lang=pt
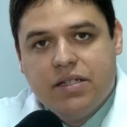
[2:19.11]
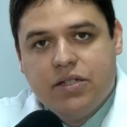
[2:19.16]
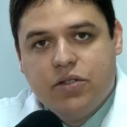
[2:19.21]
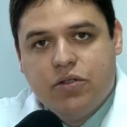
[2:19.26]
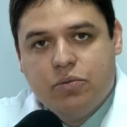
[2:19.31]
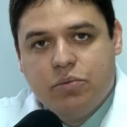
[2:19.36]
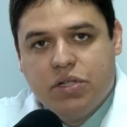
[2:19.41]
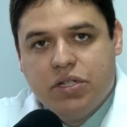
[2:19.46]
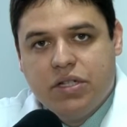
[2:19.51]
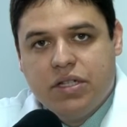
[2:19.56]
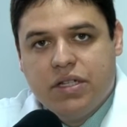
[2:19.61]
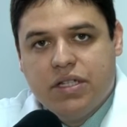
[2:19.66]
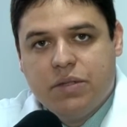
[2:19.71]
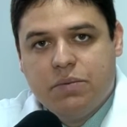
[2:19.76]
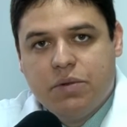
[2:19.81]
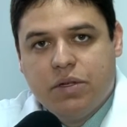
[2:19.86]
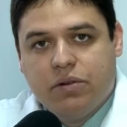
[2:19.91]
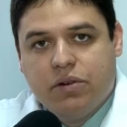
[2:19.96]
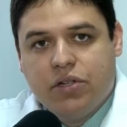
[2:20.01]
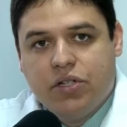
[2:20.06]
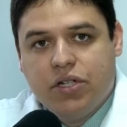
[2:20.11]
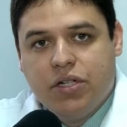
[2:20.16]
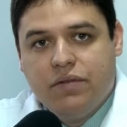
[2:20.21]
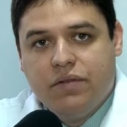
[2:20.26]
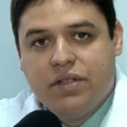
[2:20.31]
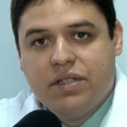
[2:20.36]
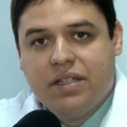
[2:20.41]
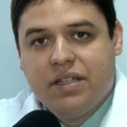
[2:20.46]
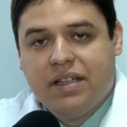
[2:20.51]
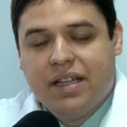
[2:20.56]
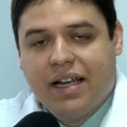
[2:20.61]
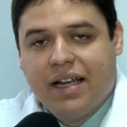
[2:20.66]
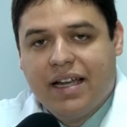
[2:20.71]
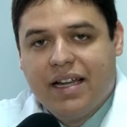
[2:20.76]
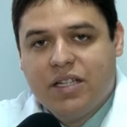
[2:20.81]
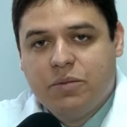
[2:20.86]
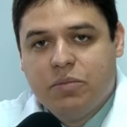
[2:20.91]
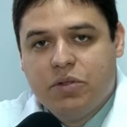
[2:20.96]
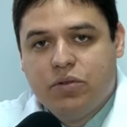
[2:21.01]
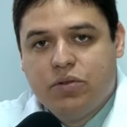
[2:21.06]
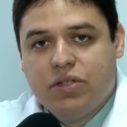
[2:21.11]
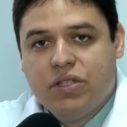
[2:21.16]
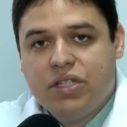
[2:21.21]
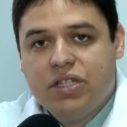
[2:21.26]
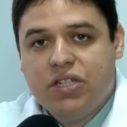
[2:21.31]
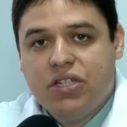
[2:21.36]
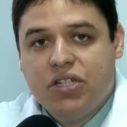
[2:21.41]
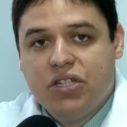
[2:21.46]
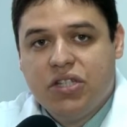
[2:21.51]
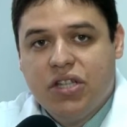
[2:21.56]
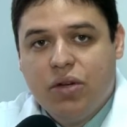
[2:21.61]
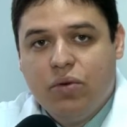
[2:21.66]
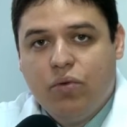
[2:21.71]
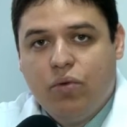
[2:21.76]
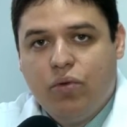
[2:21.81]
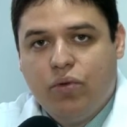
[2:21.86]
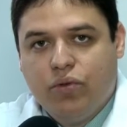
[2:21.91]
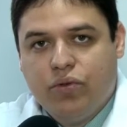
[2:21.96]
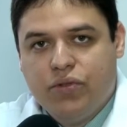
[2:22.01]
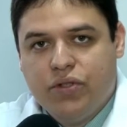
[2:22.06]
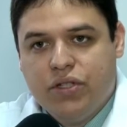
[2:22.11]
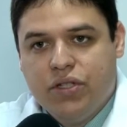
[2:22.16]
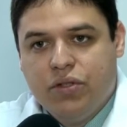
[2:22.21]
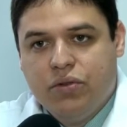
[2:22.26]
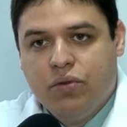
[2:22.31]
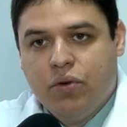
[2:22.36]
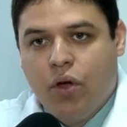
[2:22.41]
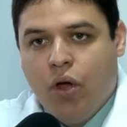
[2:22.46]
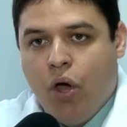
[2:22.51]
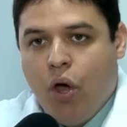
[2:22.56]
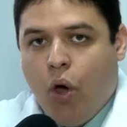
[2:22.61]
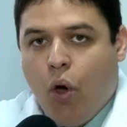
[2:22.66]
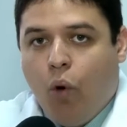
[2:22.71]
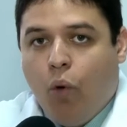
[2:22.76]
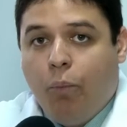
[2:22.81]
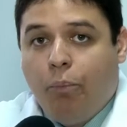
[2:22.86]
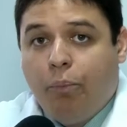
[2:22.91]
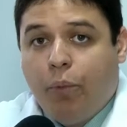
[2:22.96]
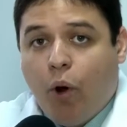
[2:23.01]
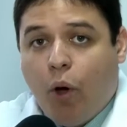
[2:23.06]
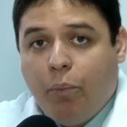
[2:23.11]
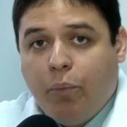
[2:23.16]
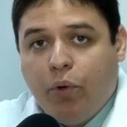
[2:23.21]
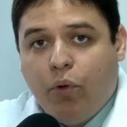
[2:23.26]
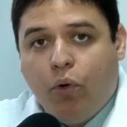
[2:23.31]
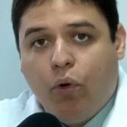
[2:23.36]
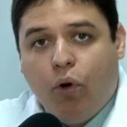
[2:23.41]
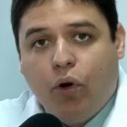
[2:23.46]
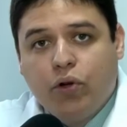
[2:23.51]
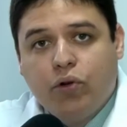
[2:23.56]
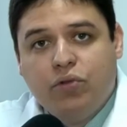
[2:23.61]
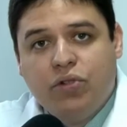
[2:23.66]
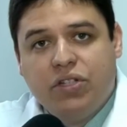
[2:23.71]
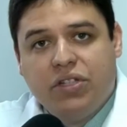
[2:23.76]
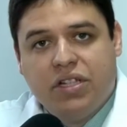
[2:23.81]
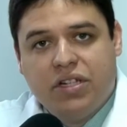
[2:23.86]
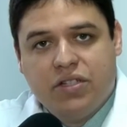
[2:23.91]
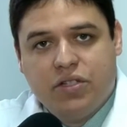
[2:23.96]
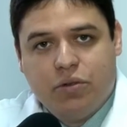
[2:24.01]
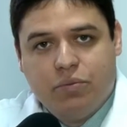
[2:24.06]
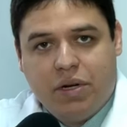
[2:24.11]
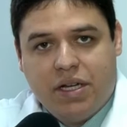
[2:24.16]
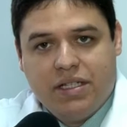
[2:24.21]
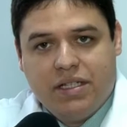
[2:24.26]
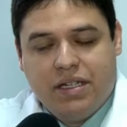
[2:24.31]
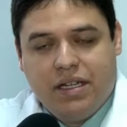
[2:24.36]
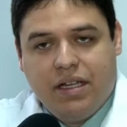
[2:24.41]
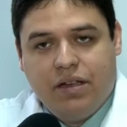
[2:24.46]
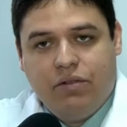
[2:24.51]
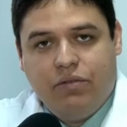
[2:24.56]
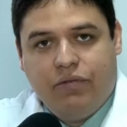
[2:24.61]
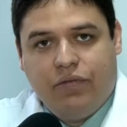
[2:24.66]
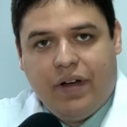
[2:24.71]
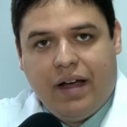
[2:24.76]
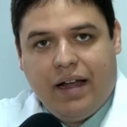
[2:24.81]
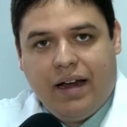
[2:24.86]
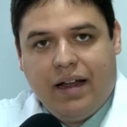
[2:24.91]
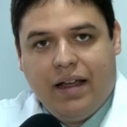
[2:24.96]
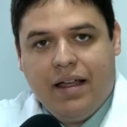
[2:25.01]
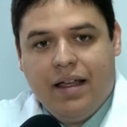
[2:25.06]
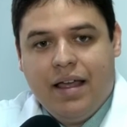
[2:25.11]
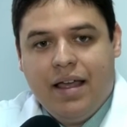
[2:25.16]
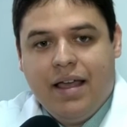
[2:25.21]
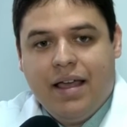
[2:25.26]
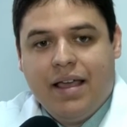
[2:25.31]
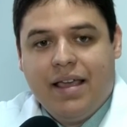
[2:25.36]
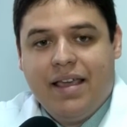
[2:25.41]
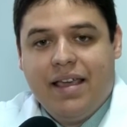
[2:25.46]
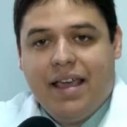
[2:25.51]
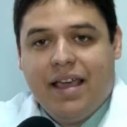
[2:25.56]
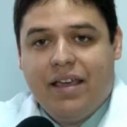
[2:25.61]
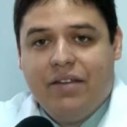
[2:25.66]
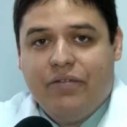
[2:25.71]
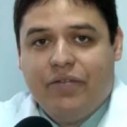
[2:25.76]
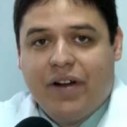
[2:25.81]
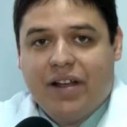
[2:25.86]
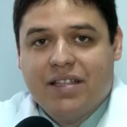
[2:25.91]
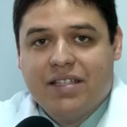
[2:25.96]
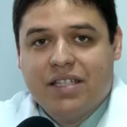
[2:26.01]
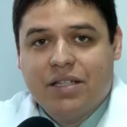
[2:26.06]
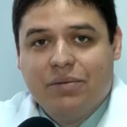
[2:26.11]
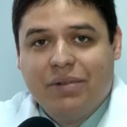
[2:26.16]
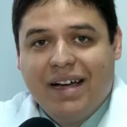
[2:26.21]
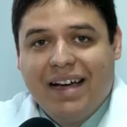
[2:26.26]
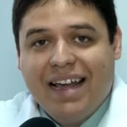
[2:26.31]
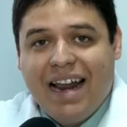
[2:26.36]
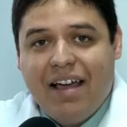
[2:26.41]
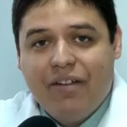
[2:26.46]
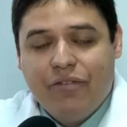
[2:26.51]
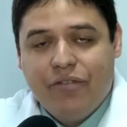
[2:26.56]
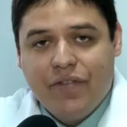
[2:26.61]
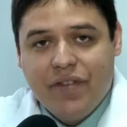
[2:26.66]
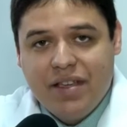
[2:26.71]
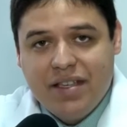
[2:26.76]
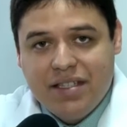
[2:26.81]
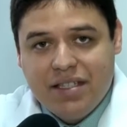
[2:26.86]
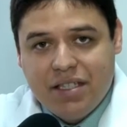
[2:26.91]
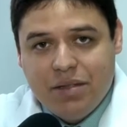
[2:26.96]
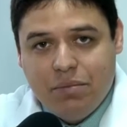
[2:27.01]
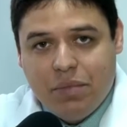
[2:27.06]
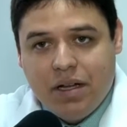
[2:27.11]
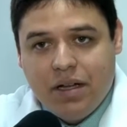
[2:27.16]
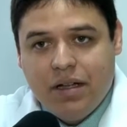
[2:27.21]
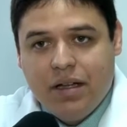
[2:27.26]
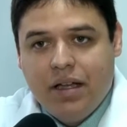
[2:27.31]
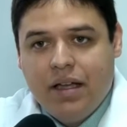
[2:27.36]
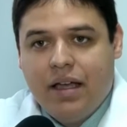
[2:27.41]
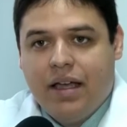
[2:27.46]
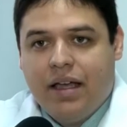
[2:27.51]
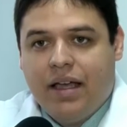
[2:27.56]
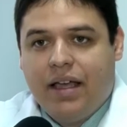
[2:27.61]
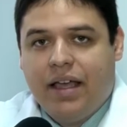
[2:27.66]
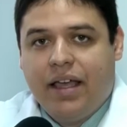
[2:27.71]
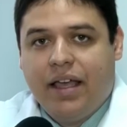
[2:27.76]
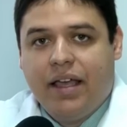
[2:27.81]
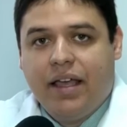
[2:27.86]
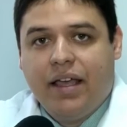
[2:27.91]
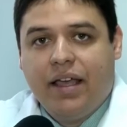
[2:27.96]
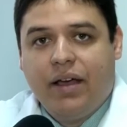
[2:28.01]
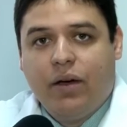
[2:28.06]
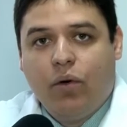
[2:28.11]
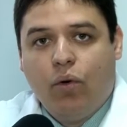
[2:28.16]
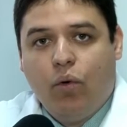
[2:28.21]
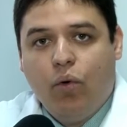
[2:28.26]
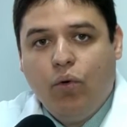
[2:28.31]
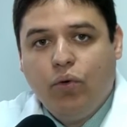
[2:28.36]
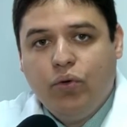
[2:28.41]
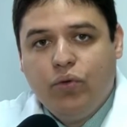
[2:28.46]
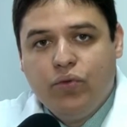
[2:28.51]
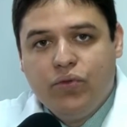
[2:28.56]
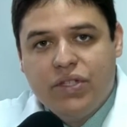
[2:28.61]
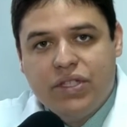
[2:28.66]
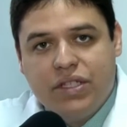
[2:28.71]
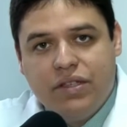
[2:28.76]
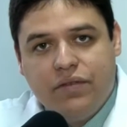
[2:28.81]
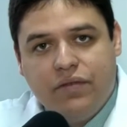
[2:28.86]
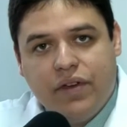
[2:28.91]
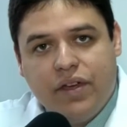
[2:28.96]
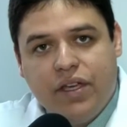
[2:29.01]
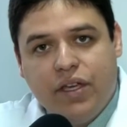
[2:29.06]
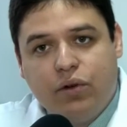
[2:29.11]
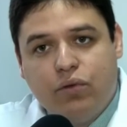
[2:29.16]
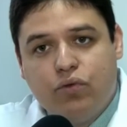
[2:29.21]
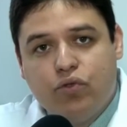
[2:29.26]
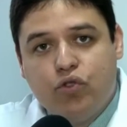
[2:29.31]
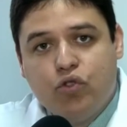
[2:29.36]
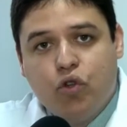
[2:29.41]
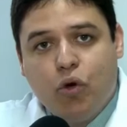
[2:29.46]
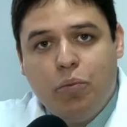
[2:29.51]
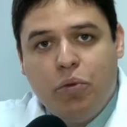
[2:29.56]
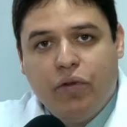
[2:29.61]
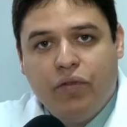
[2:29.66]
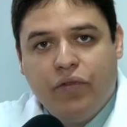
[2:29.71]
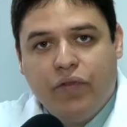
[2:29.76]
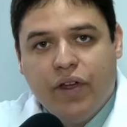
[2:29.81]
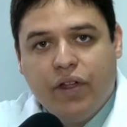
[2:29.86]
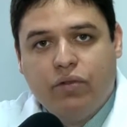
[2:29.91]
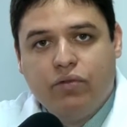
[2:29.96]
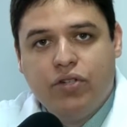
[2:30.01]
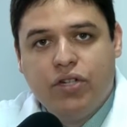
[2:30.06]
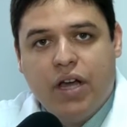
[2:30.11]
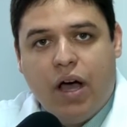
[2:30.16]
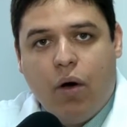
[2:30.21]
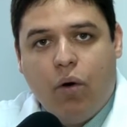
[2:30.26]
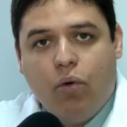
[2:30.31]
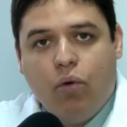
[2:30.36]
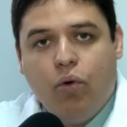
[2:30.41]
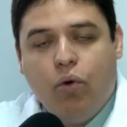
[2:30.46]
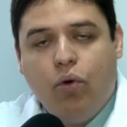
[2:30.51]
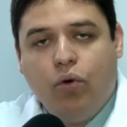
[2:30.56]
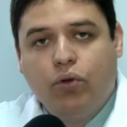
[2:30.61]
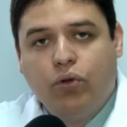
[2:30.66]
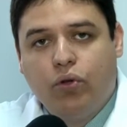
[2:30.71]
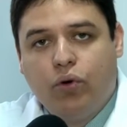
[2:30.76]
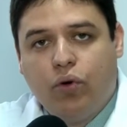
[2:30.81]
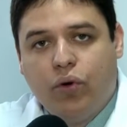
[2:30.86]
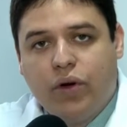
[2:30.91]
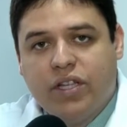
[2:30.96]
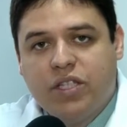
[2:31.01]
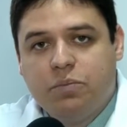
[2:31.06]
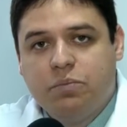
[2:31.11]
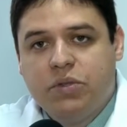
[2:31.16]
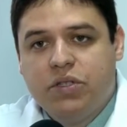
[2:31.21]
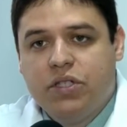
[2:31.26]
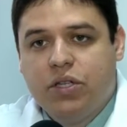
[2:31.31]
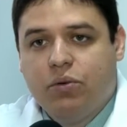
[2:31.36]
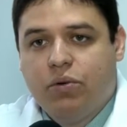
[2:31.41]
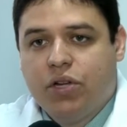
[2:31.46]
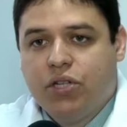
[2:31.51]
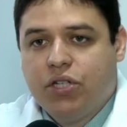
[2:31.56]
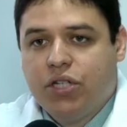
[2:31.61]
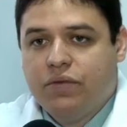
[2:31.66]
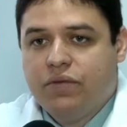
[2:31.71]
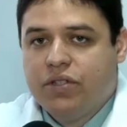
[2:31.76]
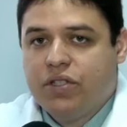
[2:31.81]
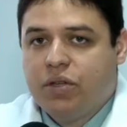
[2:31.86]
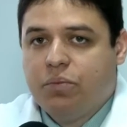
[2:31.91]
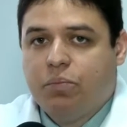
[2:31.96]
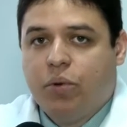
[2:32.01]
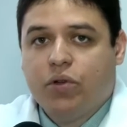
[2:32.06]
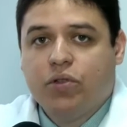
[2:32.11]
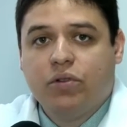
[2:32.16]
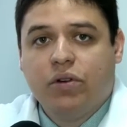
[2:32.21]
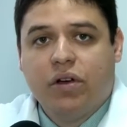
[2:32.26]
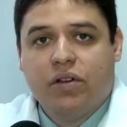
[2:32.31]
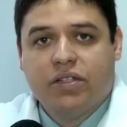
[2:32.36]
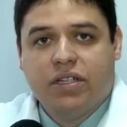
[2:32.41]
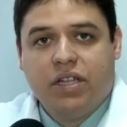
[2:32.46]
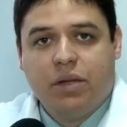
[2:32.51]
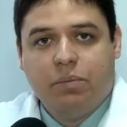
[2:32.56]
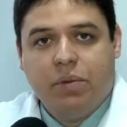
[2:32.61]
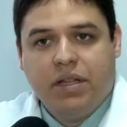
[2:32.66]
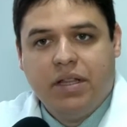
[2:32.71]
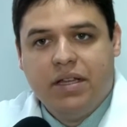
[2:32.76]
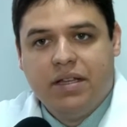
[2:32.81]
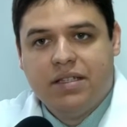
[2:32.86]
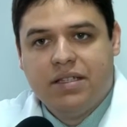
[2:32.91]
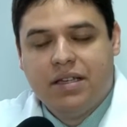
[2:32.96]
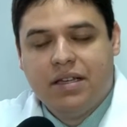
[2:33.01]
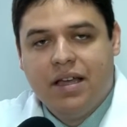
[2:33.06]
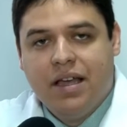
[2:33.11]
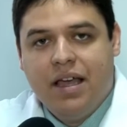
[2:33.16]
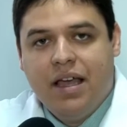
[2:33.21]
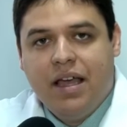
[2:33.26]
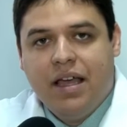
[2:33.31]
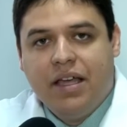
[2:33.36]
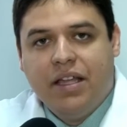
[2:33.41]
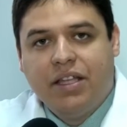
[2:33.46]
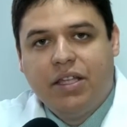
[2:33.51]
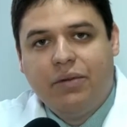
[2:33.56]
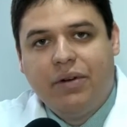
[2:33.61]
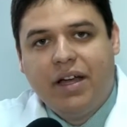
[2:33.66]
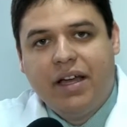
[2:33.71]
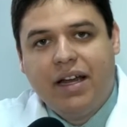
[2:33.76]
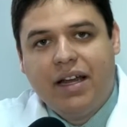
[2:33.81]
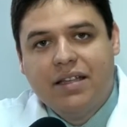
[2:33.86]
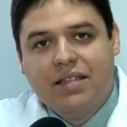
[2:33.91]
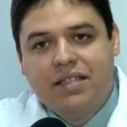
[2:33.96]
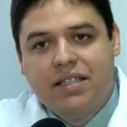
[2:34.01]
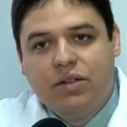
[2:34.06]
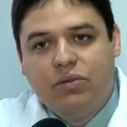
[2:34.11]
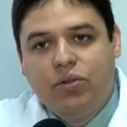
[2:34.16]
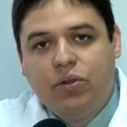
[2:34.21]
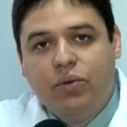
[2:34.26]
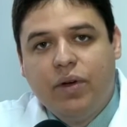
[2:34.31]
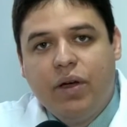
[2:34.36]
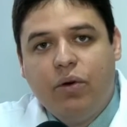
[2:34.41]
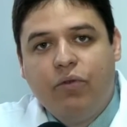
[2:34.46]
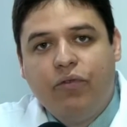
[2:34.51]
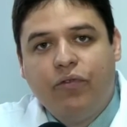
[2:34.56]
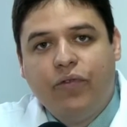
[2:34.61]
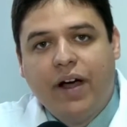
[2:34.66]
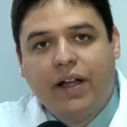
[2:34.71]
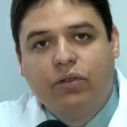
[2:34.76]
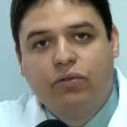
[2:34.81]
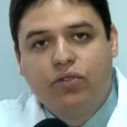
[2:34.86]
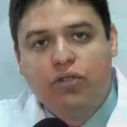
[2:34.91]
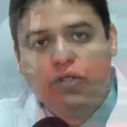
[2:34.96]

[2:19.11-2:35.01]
de substâncias psicoativas naquelas pessoas que estão conduzindo. O próprio Código de Trânsito Brasileiro fala que é infração gravíssima é, conduzir veículos sob efeito de álcool ou drogas psicoativas que possam causar dependência. Então a relação não é o fato